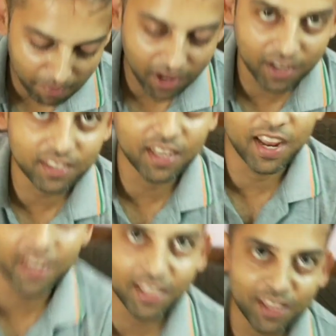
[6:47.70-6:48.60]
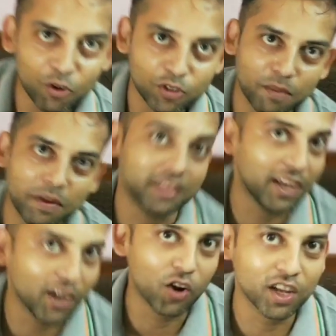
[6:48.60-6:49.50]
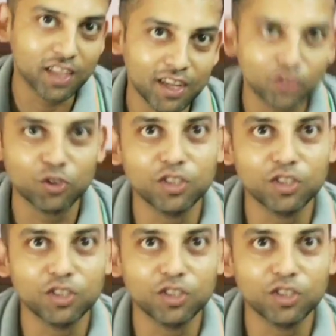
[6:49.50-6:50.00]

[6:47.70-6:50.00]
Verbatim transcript: मारने से रह गए थे उस समय अंधेरा हो गया था नहीं तो उसने